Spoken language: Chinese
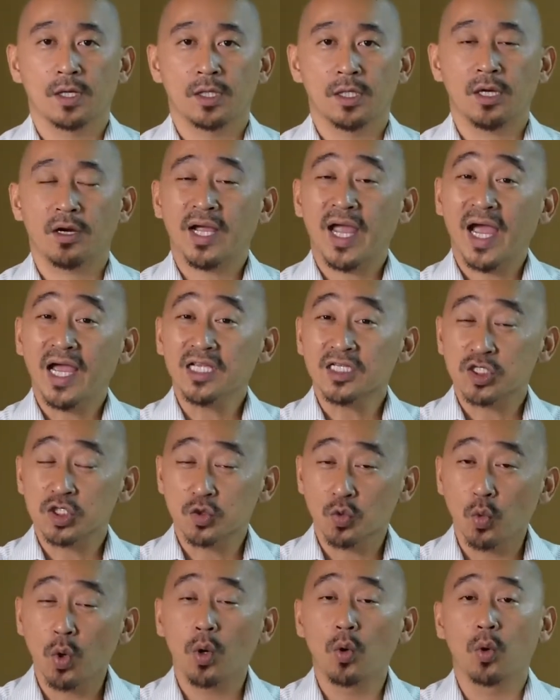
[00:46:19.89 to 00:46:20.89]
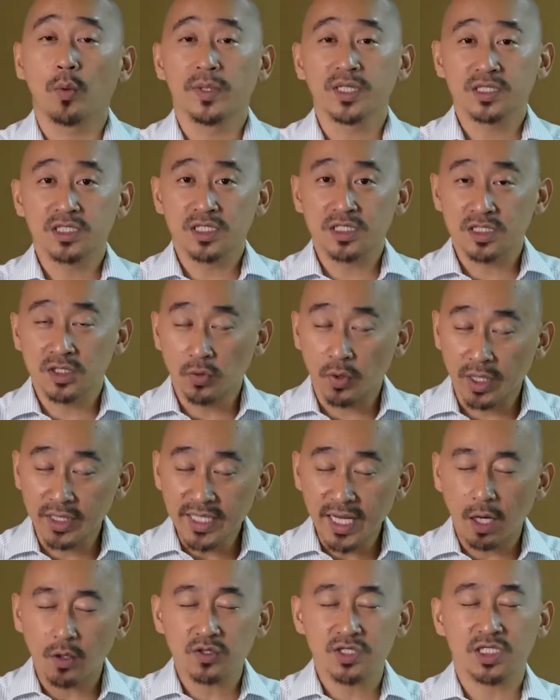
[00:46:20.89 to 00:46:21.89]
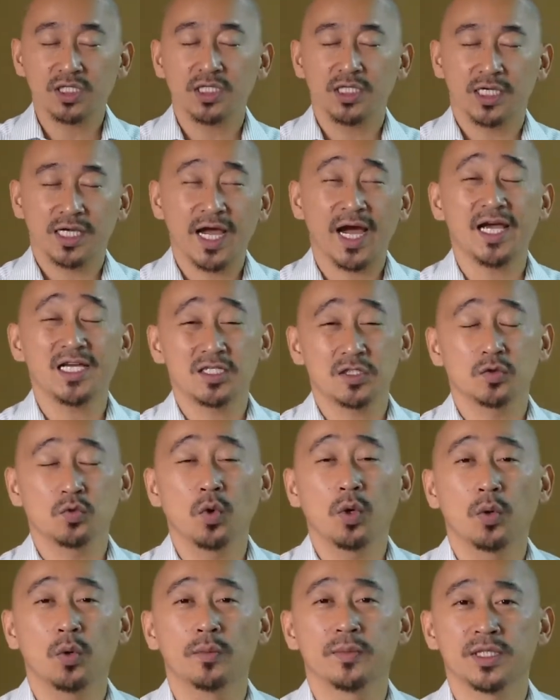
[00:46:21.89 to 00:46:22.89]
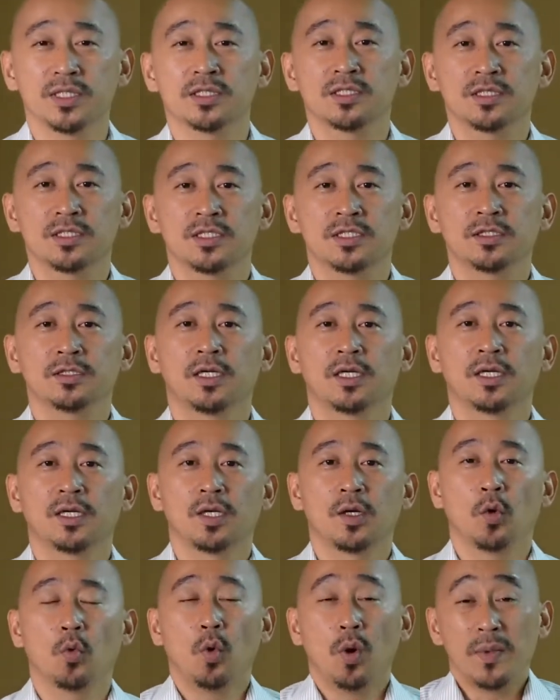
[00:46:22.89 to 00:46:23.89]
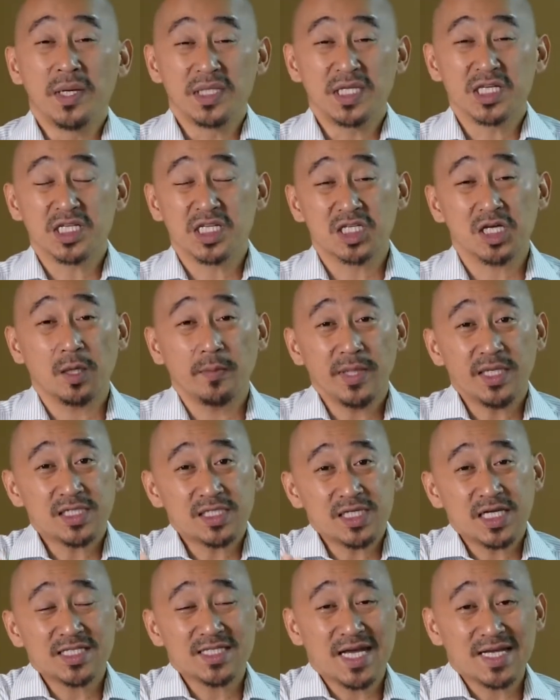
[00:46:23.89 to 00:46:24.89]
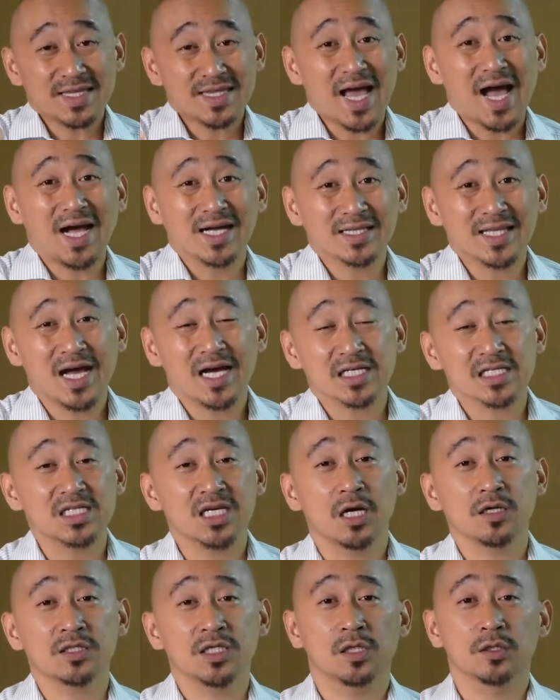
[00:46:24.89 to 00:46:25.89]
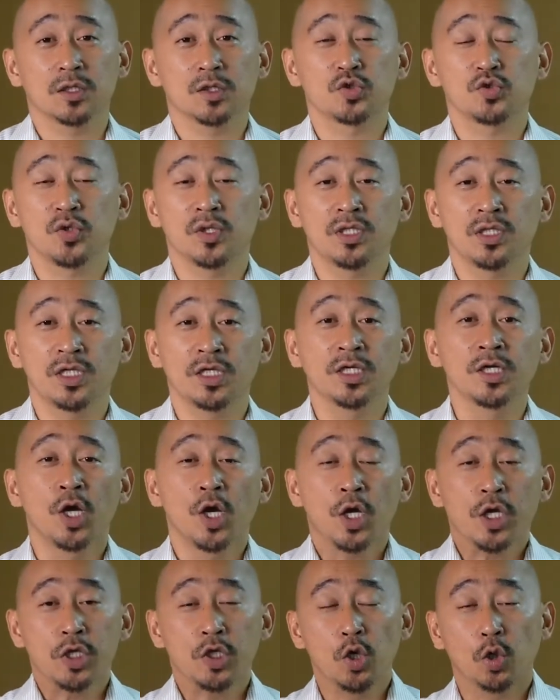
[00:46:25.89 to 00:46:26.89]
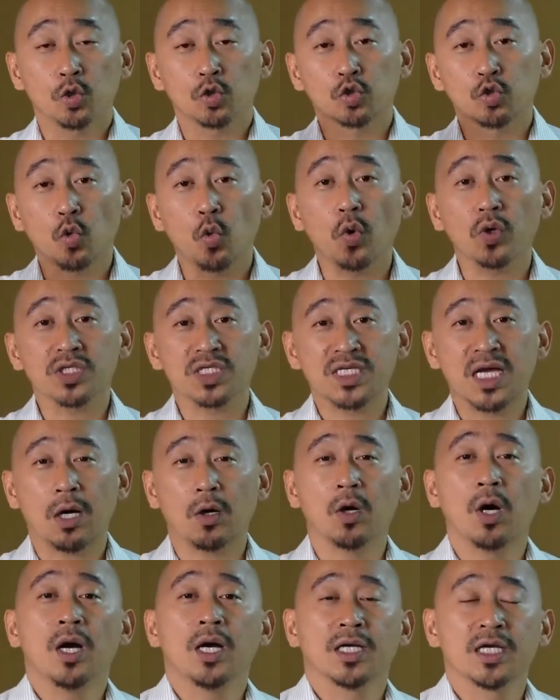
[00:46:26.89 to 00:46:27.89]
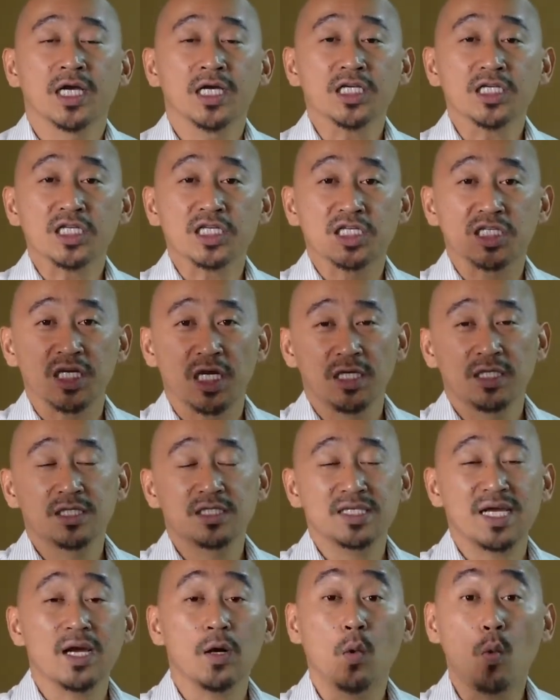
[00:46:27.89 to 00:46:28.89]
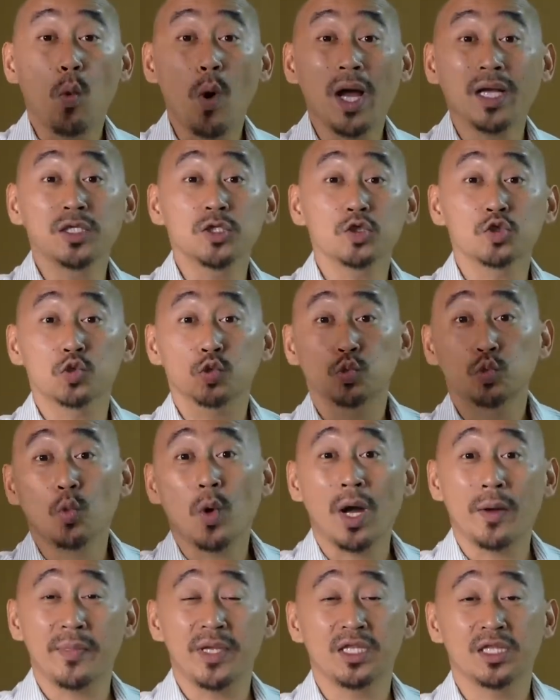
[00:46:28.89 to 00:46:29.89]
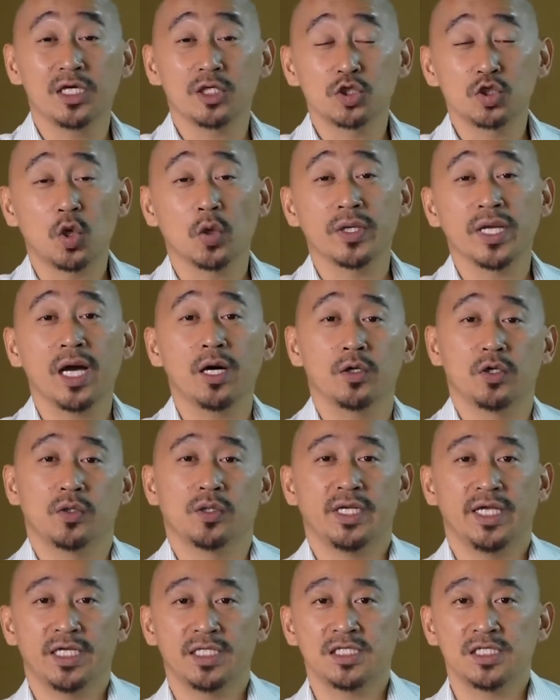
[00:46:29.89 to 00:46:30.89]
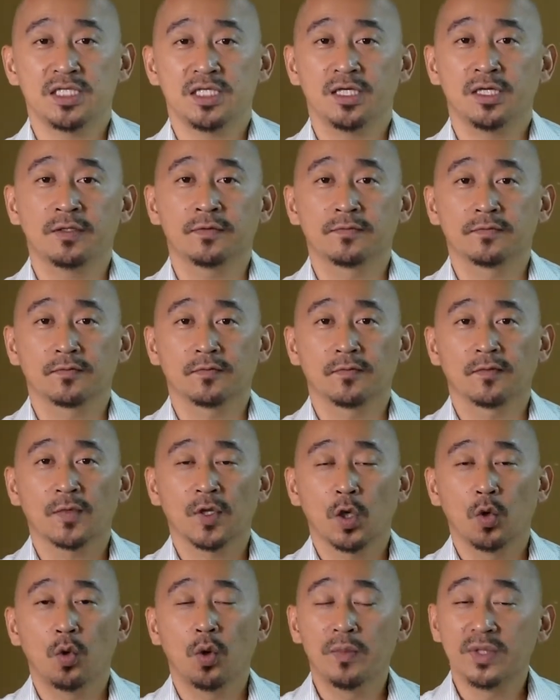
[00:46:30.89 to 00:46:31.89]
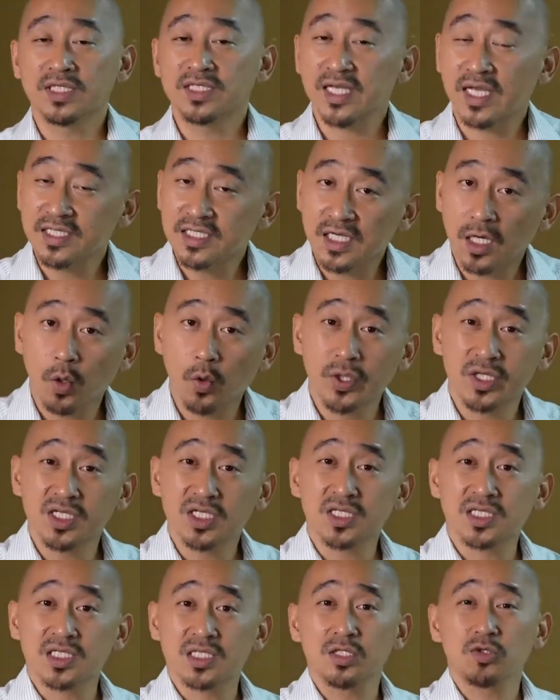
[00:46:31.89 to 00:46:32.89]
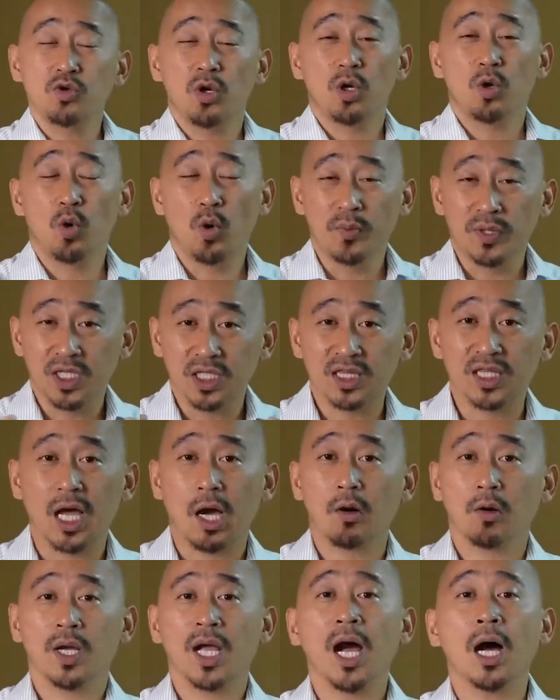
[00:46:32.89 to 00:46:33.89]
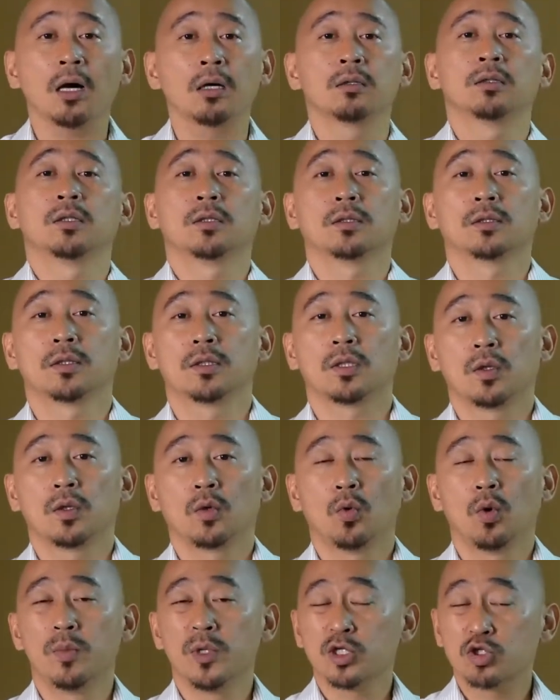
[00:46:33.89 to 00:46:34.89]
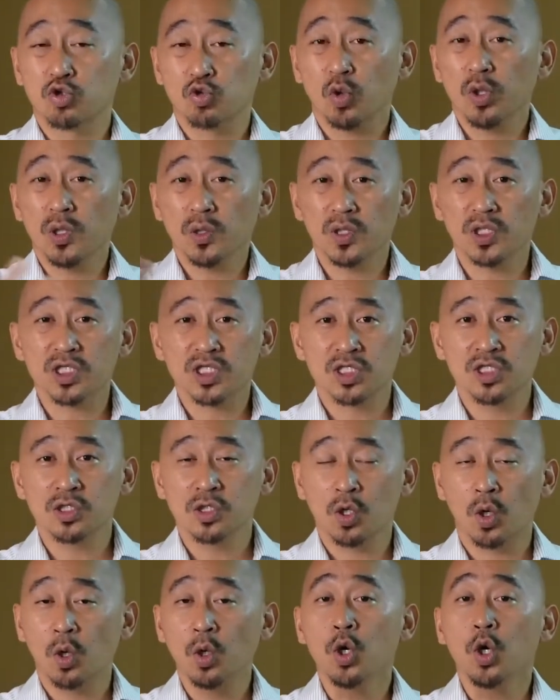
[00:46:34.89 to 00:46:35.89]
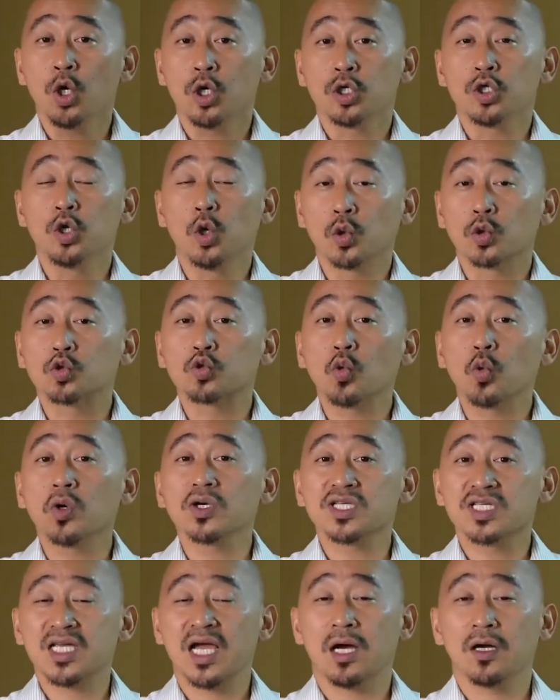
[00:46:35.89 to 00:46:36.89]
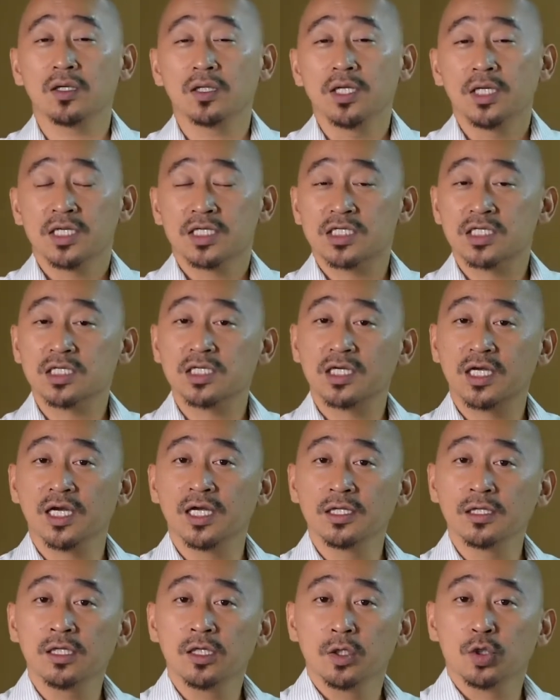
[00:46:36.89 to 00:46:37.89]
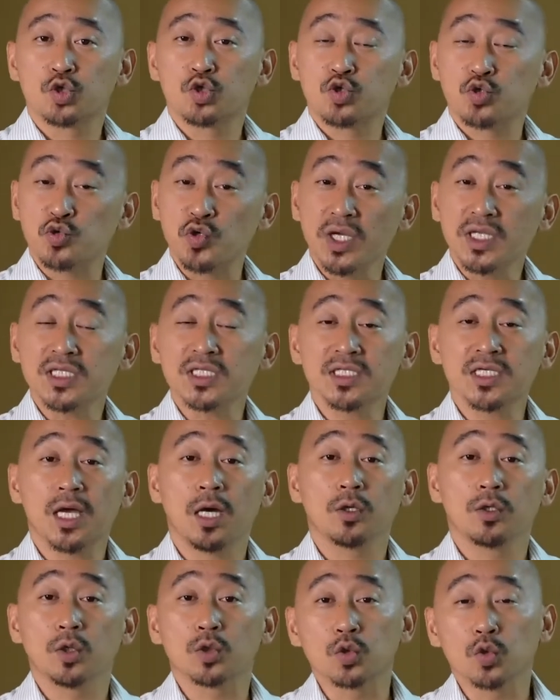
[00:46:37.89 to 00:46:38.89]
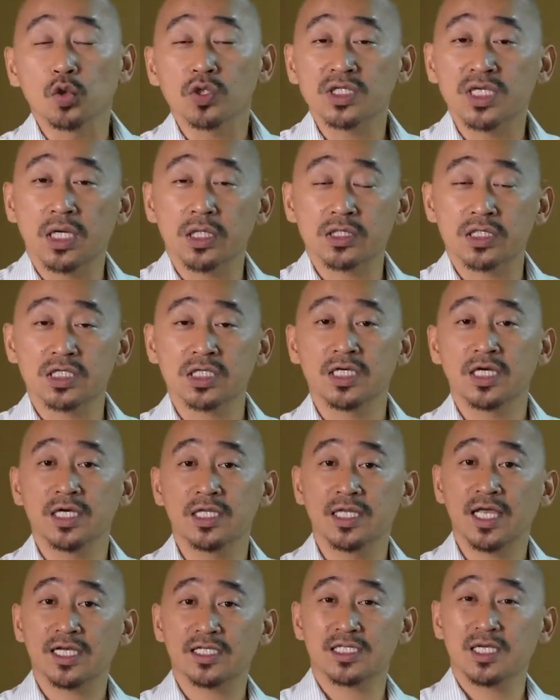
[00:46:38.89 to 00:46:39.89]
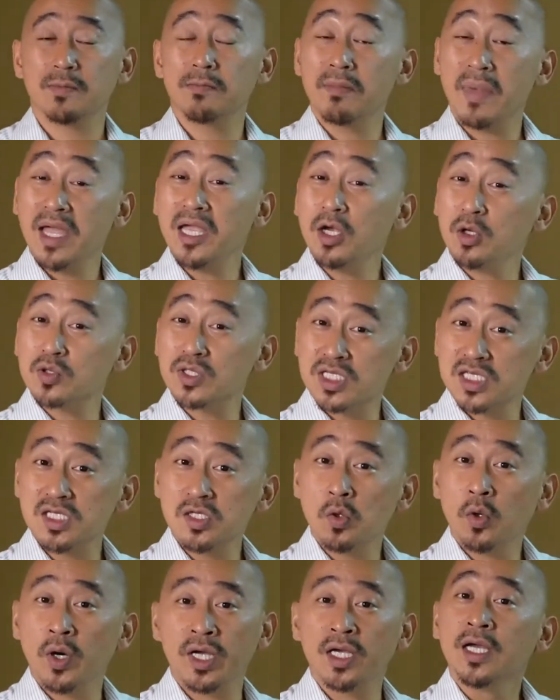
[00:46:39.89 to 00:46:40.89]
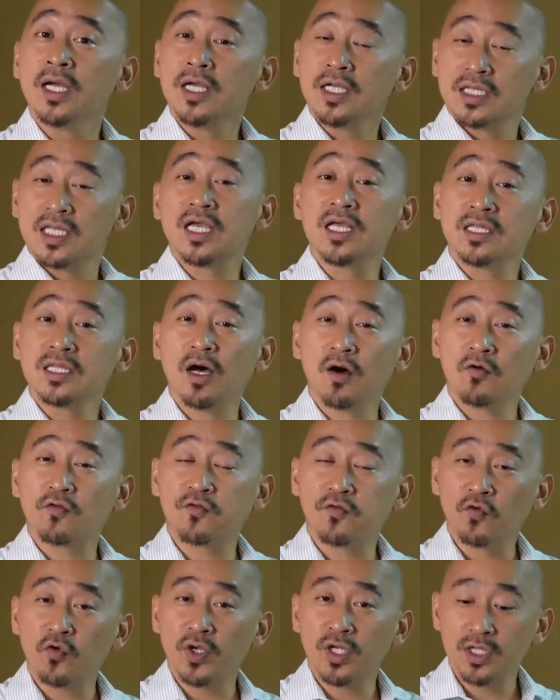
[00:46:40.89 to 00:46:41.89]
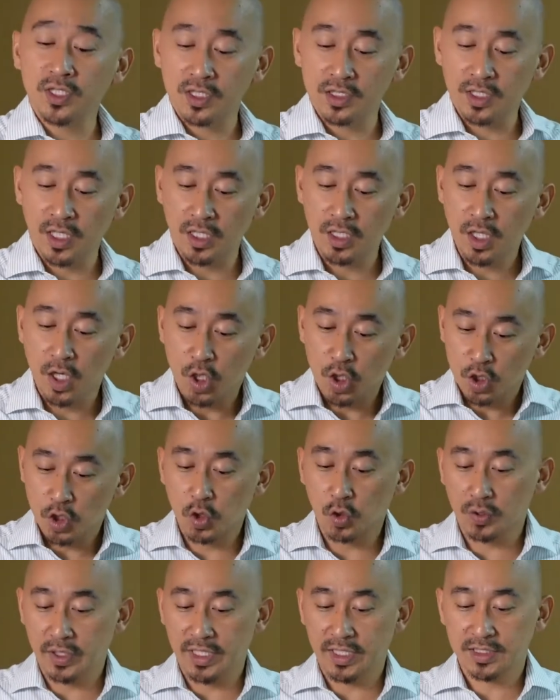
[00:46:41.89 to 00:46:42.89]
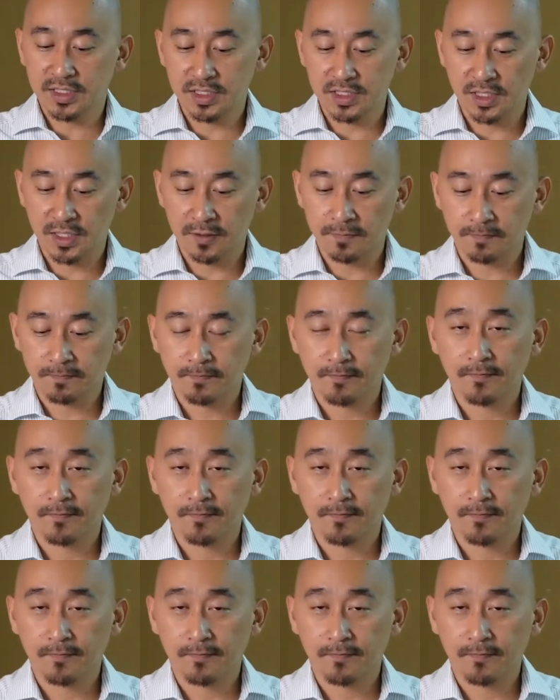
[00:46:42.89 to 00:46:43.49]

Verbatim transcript: 要开始问我们自己，我要邀请你开始问我们自己。我们的生命现在大大小小的决定有多少跟神在万族万民的荣耀有连结？我们在教会的资源、我们的祷告、我们所有的事工，有多少是跟宣教？有多少是跟那些没有机会听到福音的人有连结？